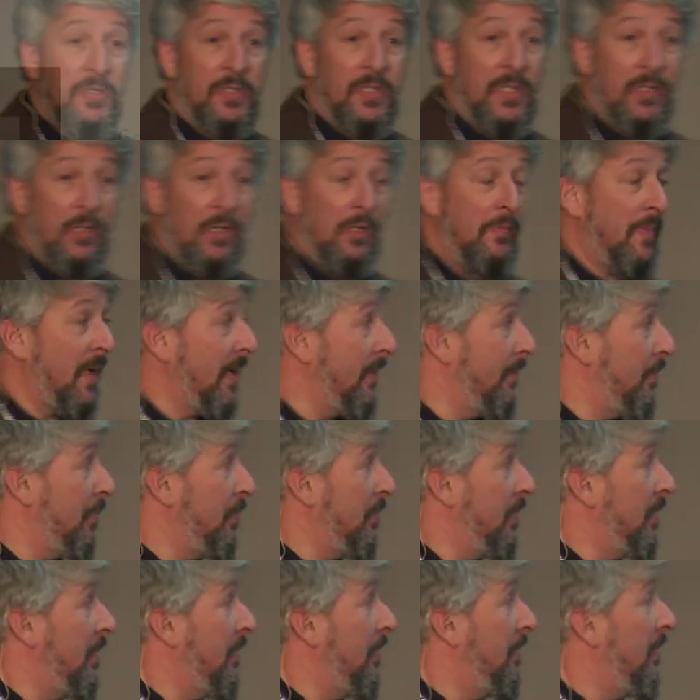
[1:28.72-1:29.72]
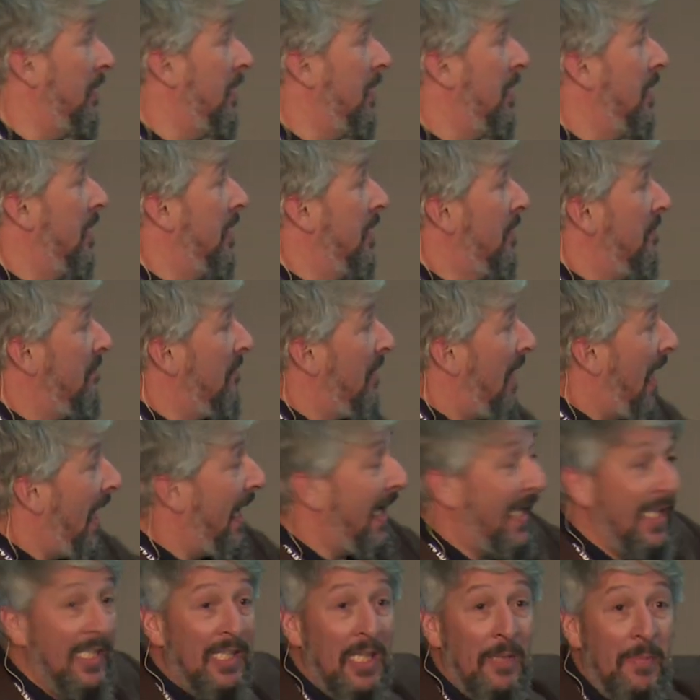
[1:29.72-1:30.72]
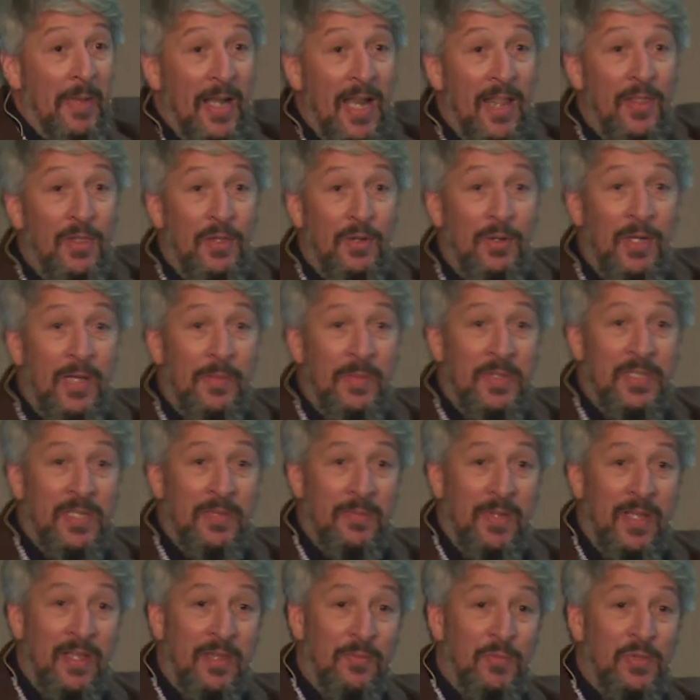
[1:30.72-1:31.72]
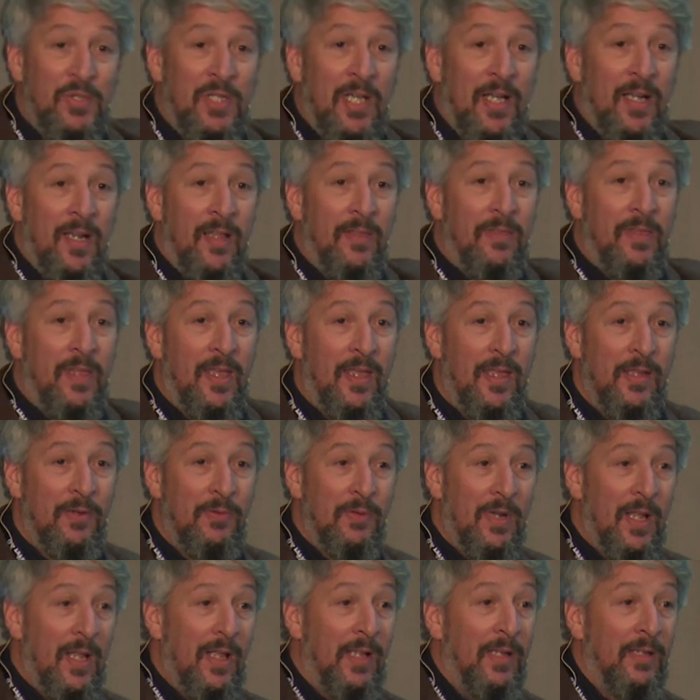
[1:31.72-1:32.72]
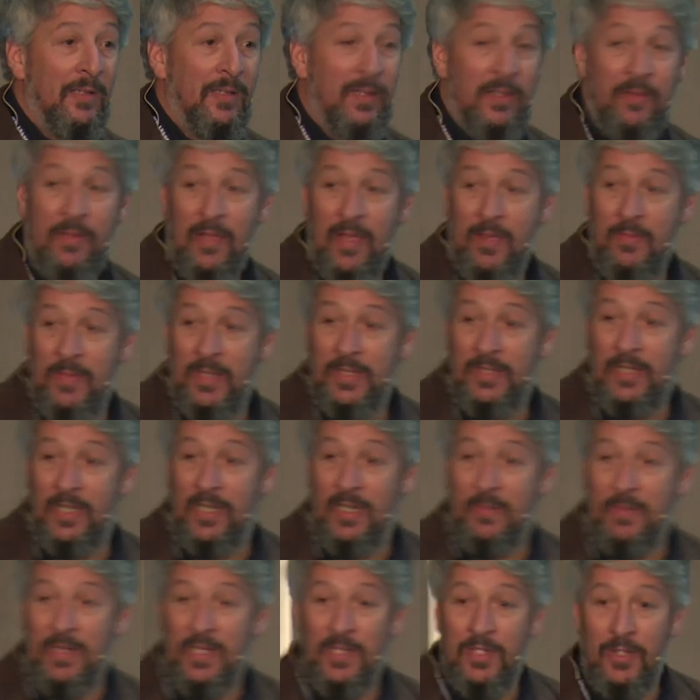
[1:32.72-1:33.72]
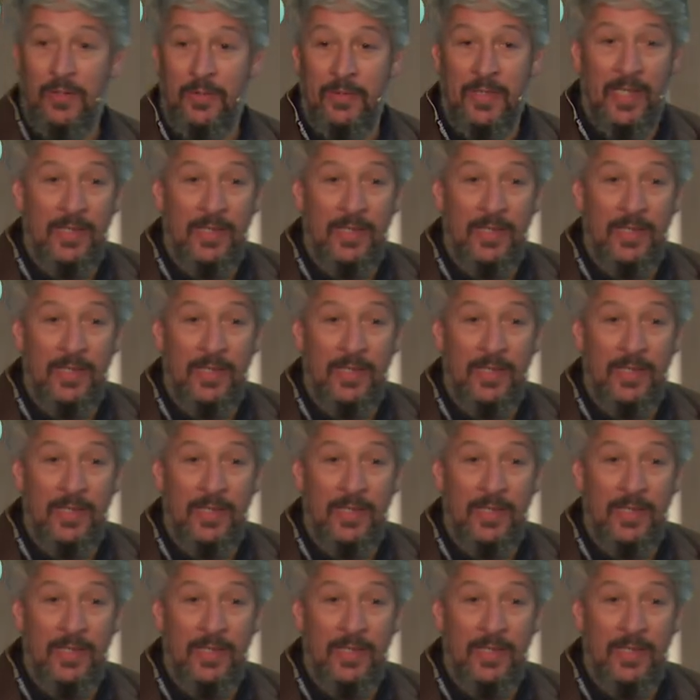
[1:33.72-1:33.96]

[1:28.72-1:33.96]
copa y puro. Hay gente mirando, a mí sí me hace mucha gracia, en una actividad de mantenimiento donde